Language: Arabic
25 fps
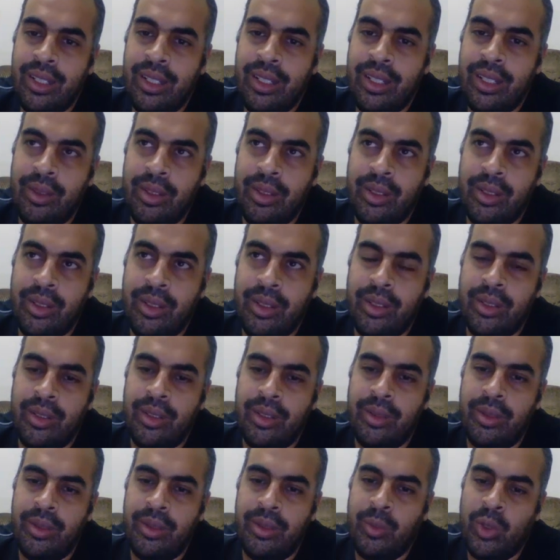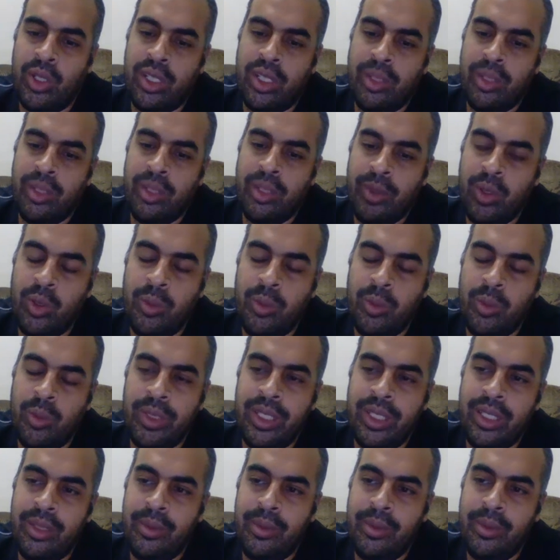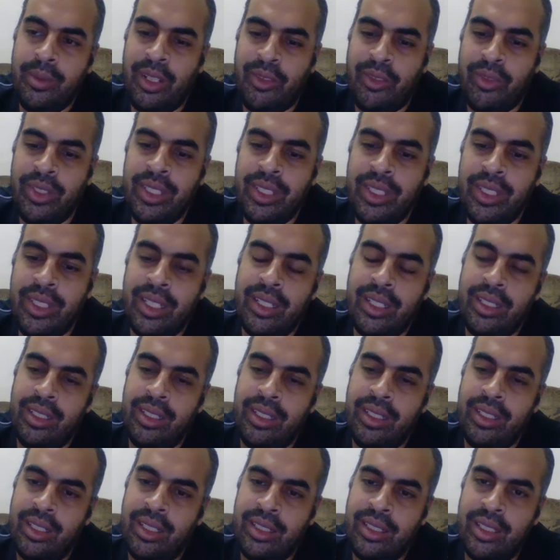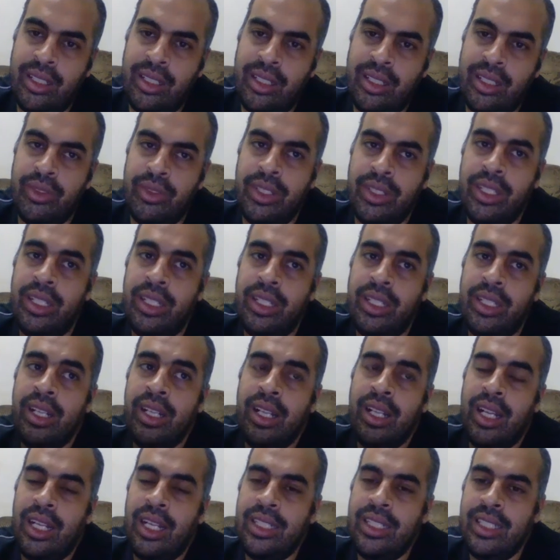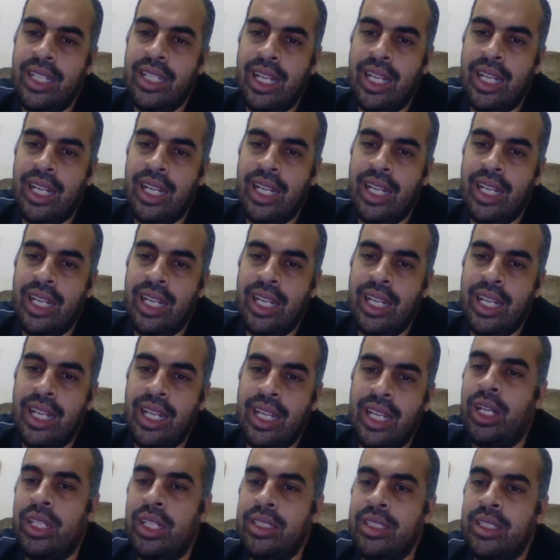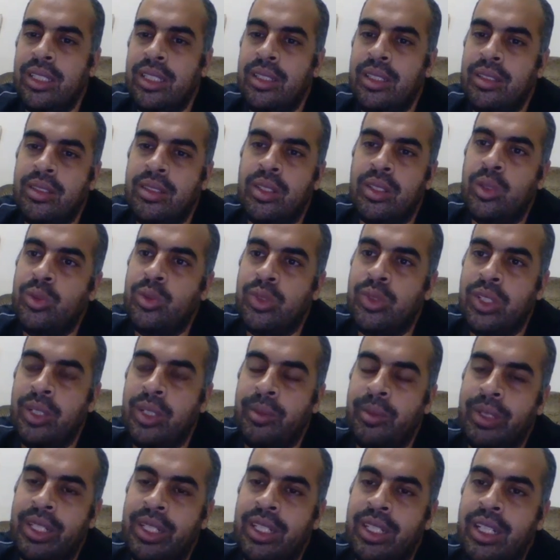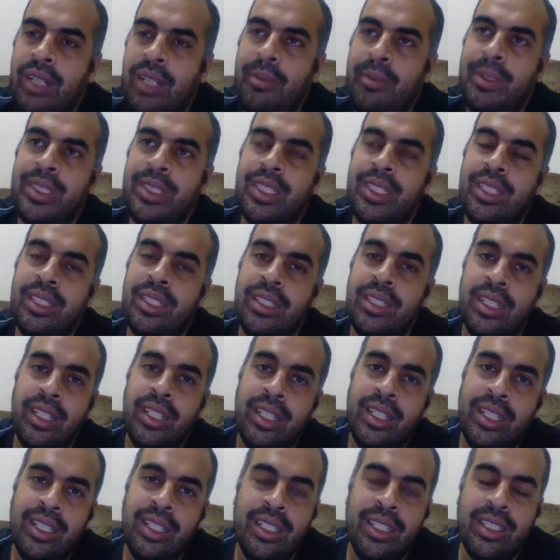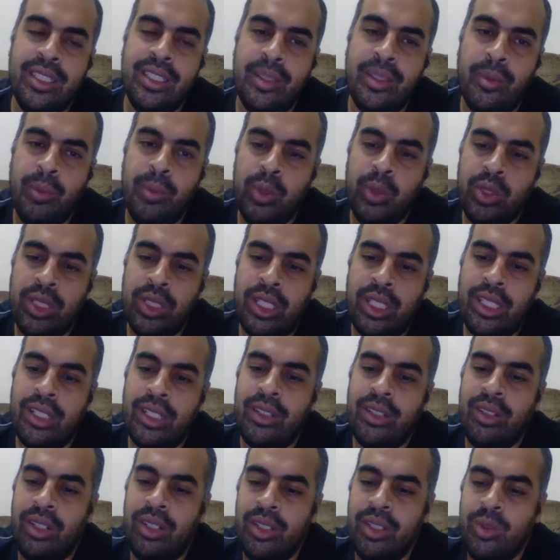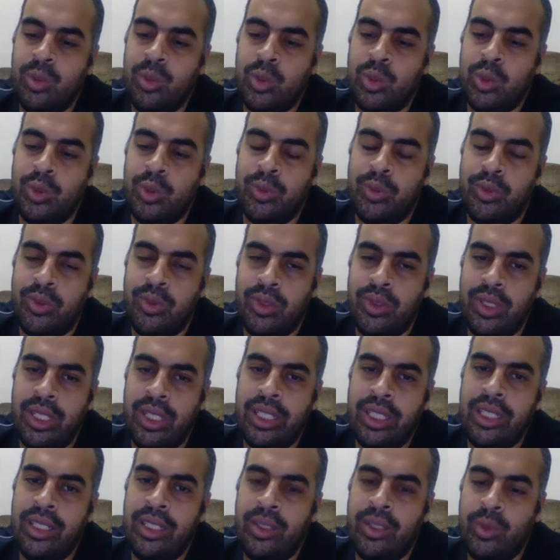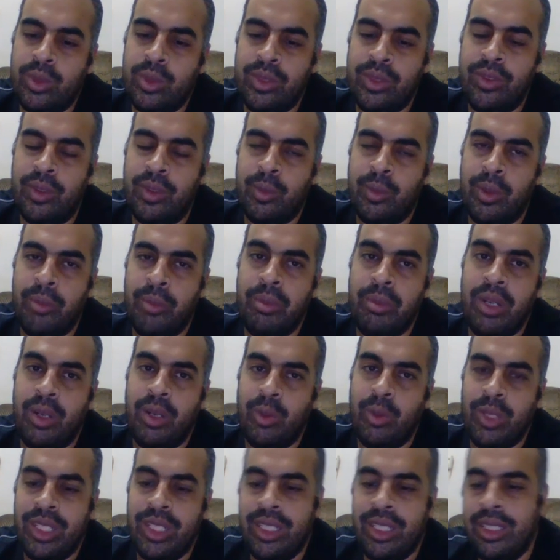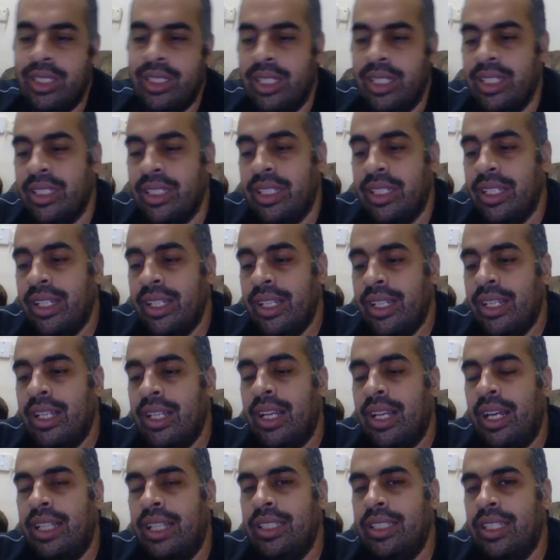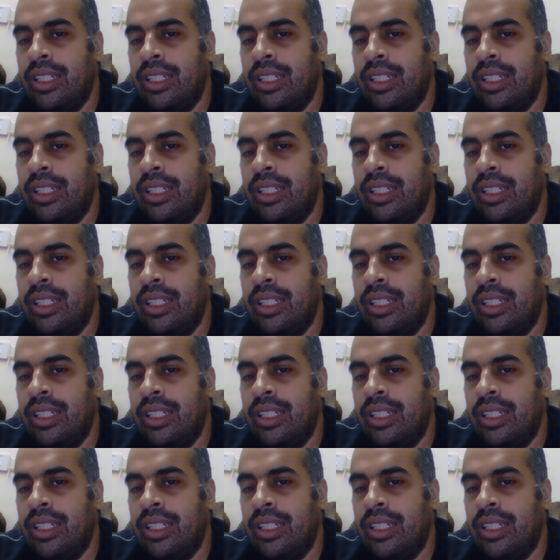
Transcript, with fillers: آه، المقارنة بينهم اللي هيفيدك آه، هتعرف ايه ان الأهم ممكن حتى تاخد فكرة من خلال مثلا ان انت بتبص على الجرايد وتشوف ان الوظيفة المهمة او لينكد ان ان